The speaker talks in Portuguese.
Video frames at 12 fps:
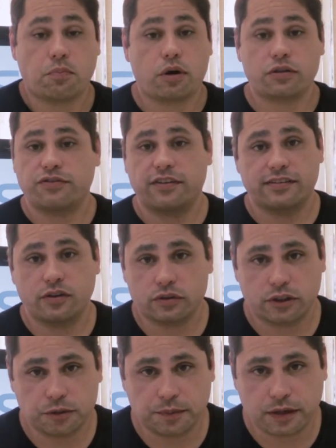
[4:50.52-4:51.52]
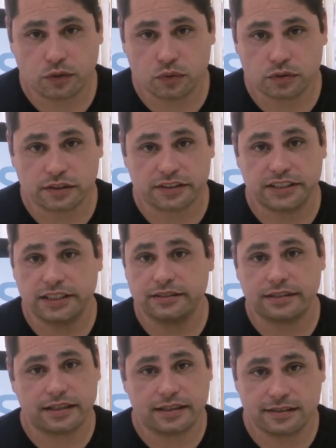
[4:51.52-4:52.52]
Posso fazer outras perguntas de
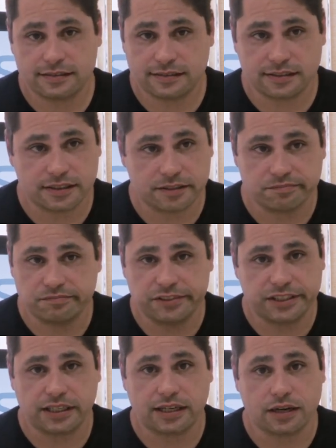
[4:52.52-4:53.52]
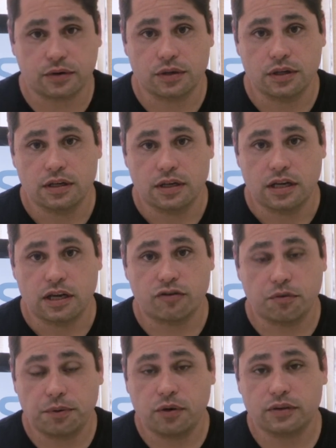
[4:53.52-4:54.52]
interesse geral. Eu
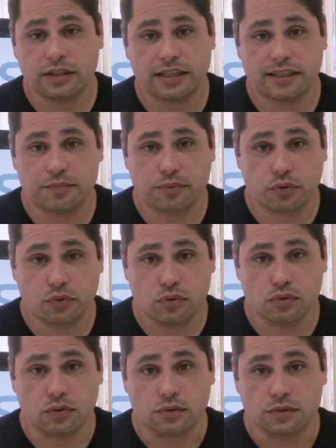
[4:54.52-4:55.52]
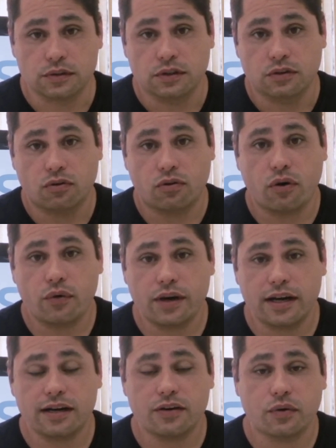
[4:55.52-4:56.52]
vou perguntar aqui para o Google qual
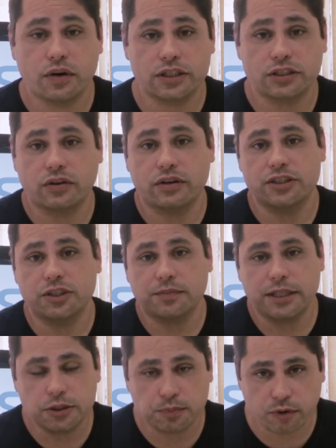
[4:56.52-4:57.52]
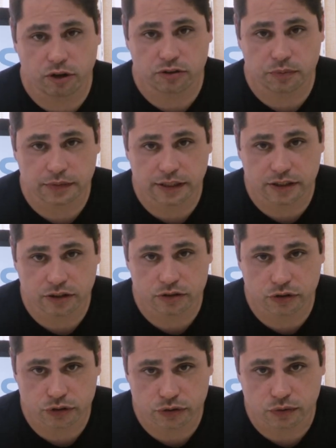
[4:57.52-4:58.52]
é o restaurante mais próximo daqui
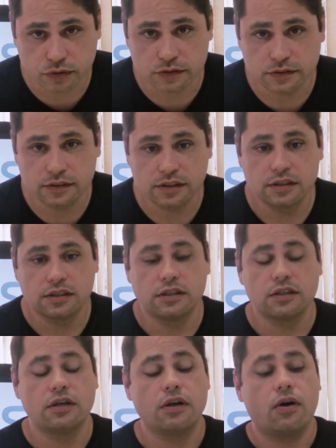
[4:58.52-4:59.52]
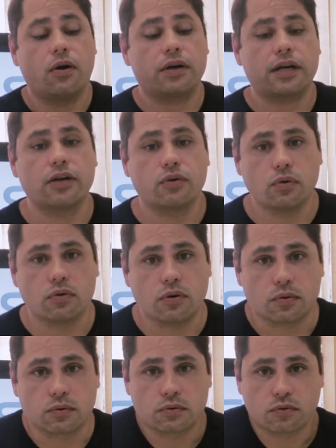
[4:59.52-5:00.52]
onde eu estou. Ok,
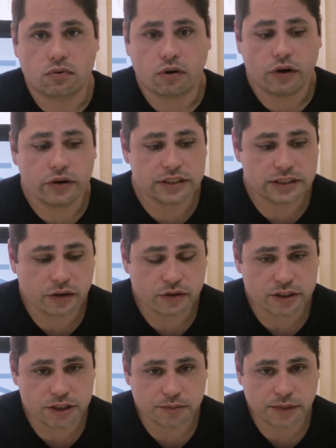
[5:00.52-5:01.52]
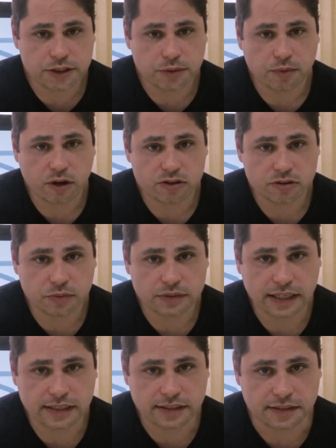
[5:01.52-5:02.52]
Google, qual é o restaurante mais próximo
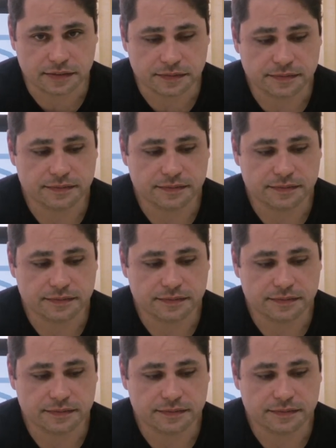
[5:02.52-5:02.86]
daqui?